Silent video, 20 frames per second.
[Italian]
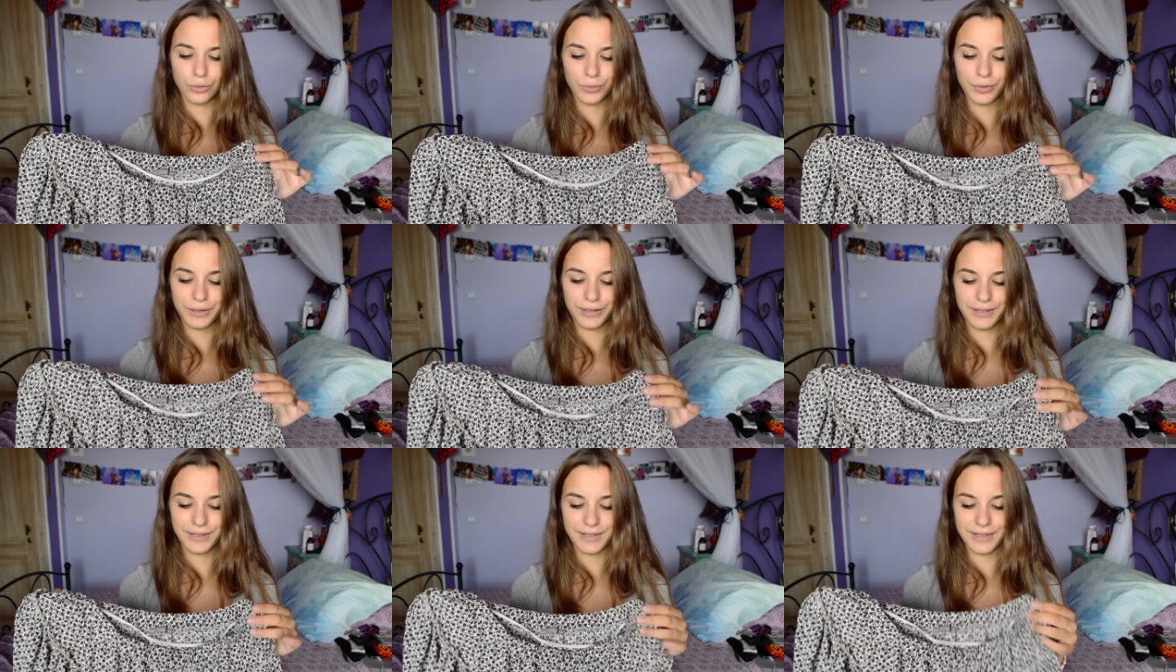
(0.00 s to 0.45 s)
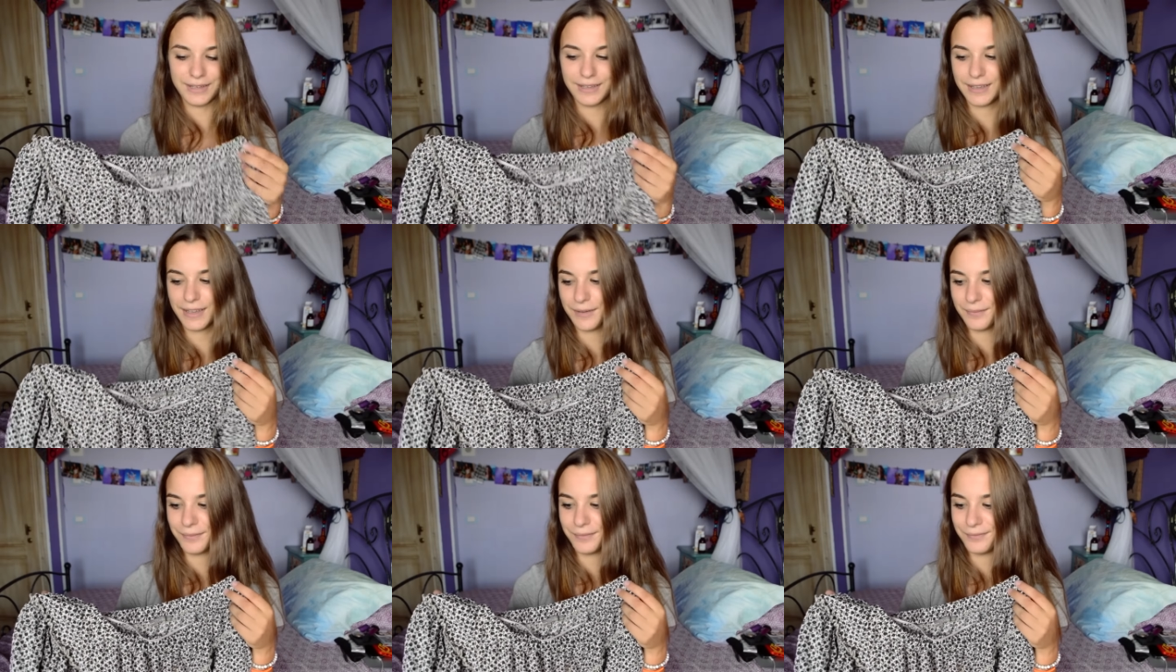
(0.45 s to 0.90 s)

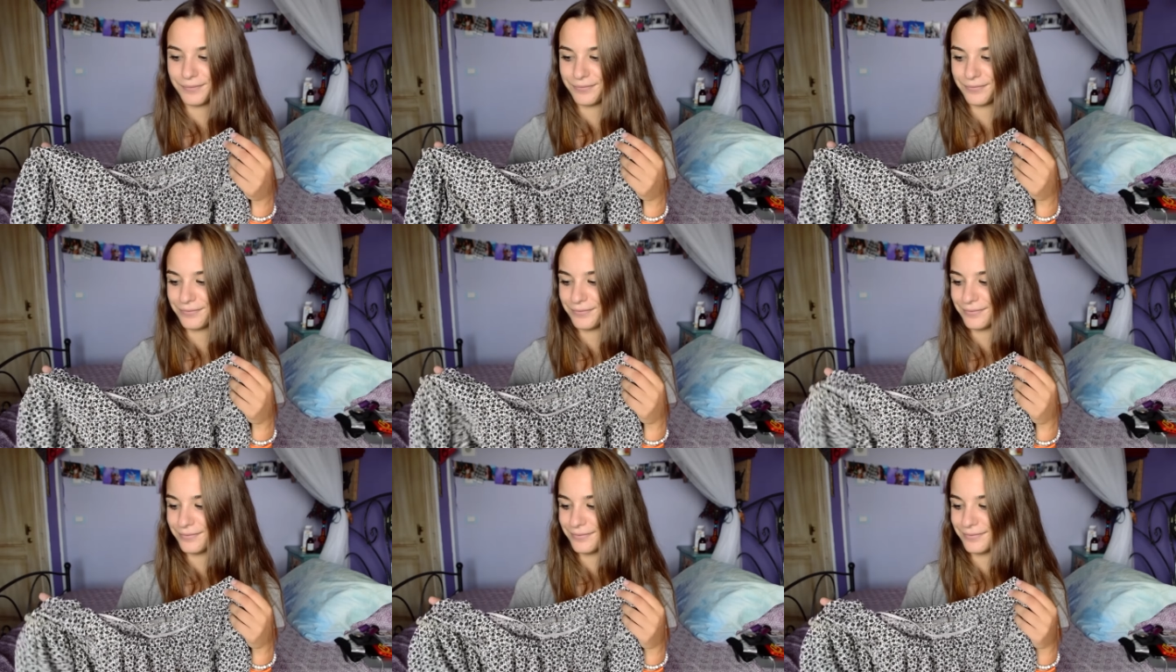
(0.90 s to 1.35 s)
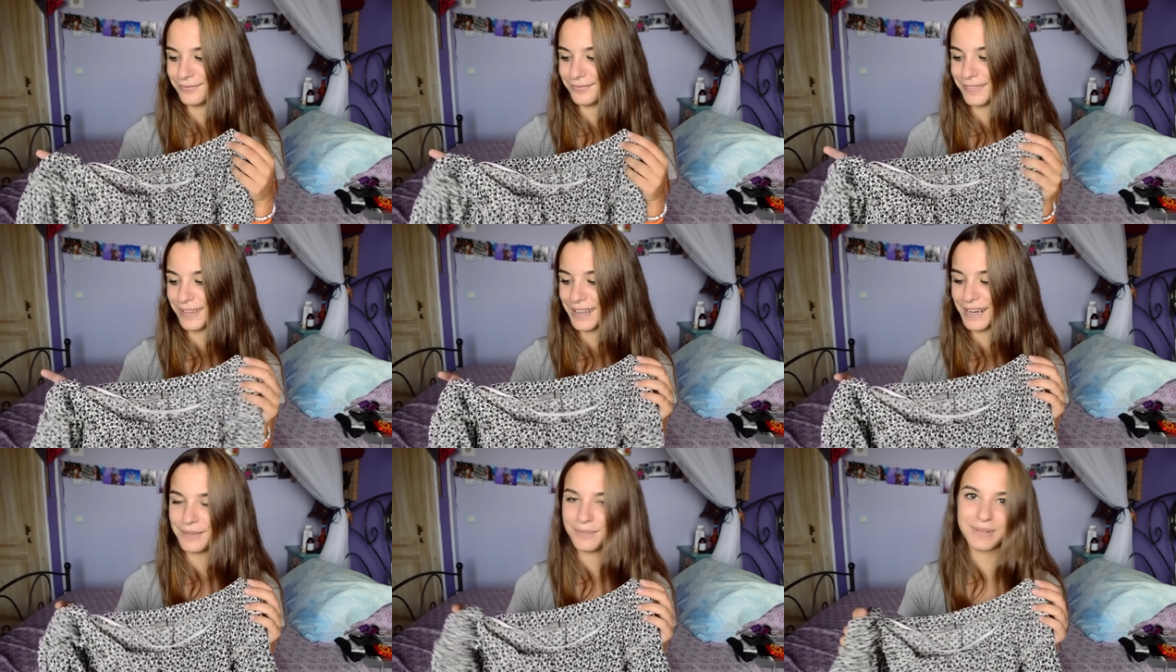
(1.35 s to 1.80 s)
quindi un...
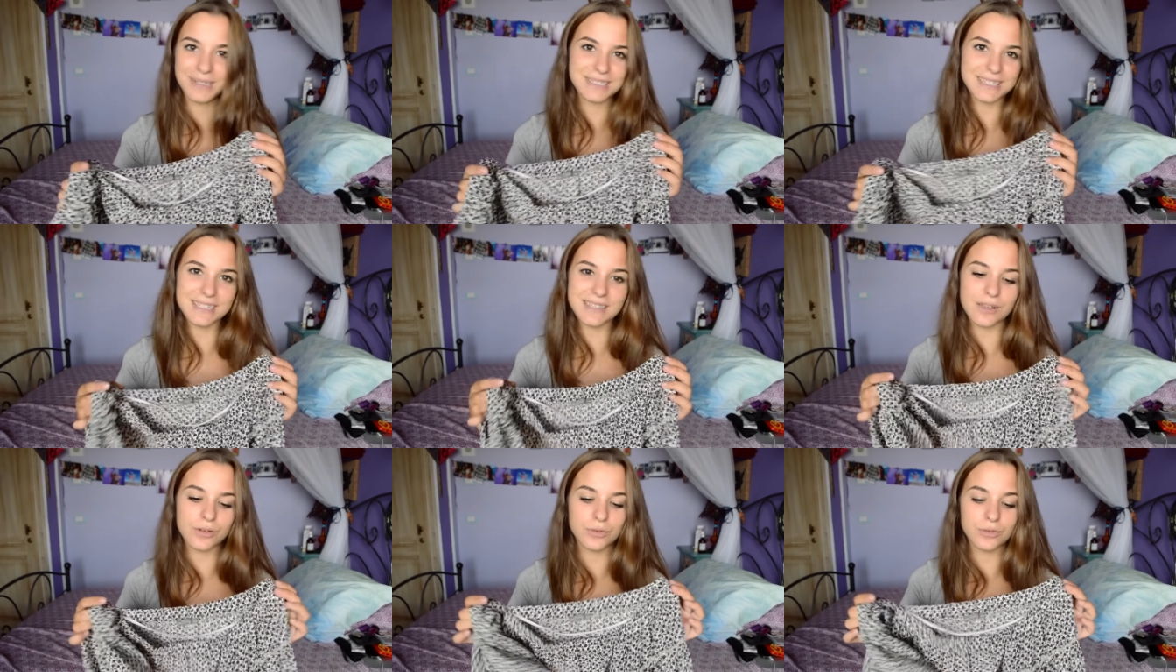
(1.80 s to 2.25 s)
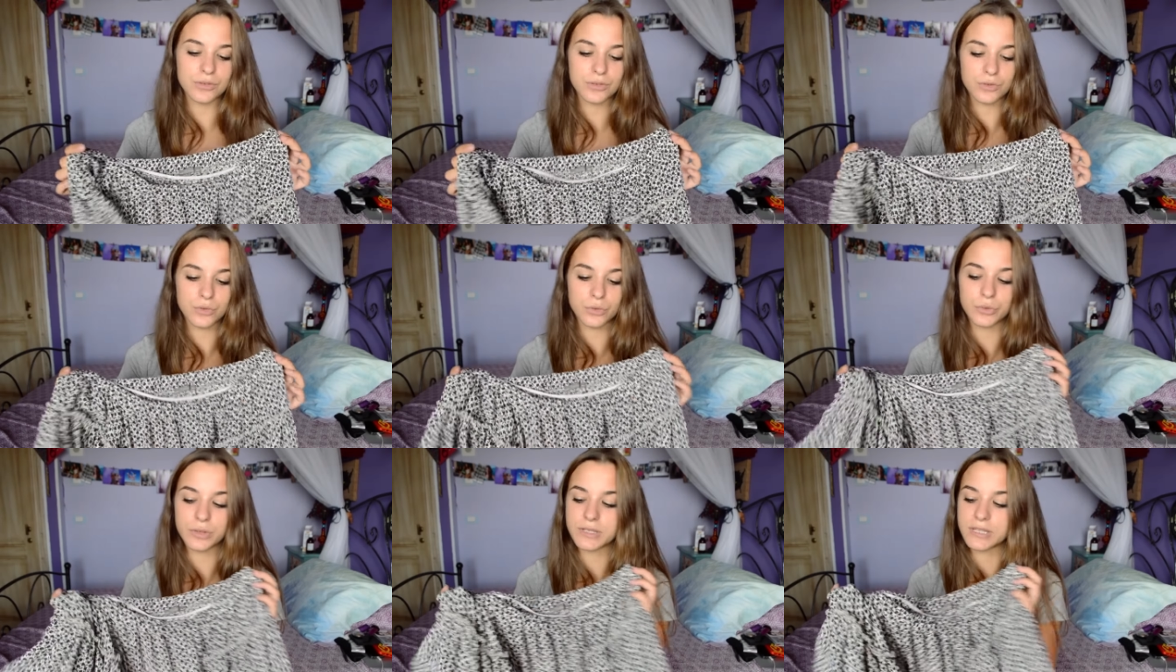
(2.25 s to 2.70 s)
era abbastanza
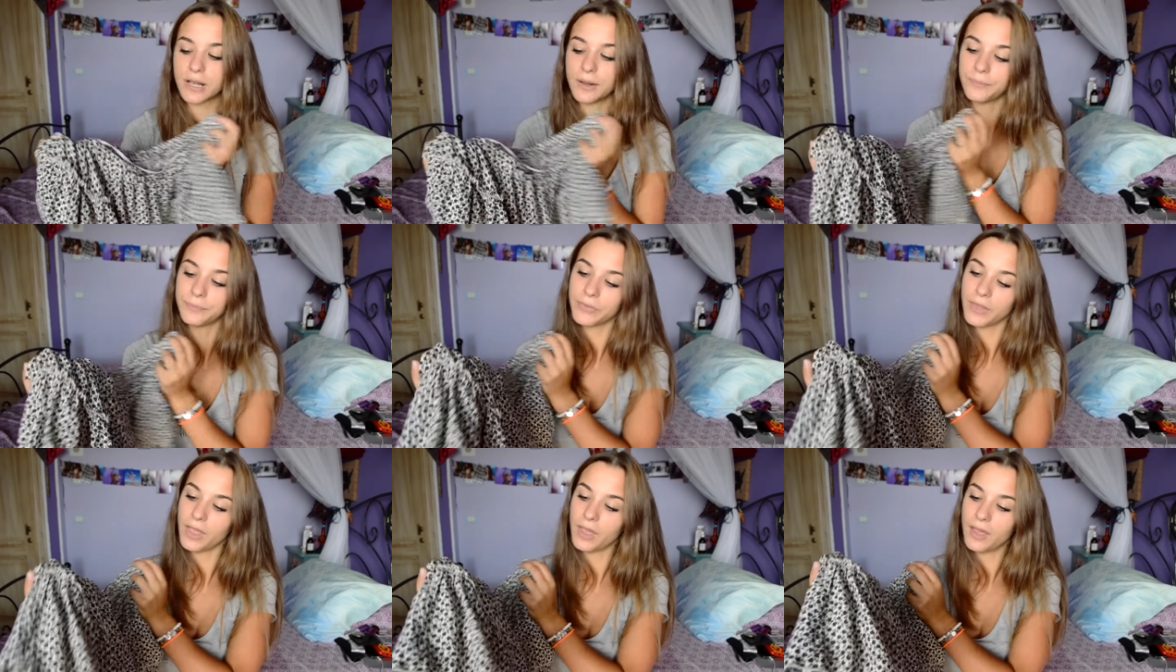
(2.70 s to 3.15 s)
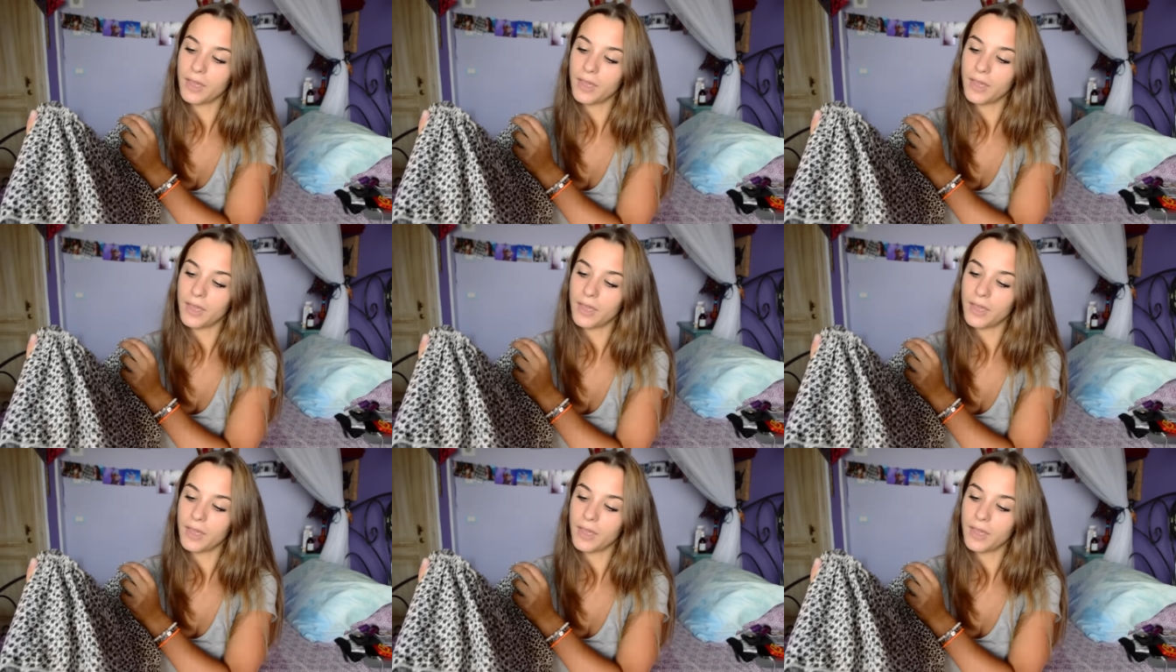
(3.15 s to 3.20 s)
costosa.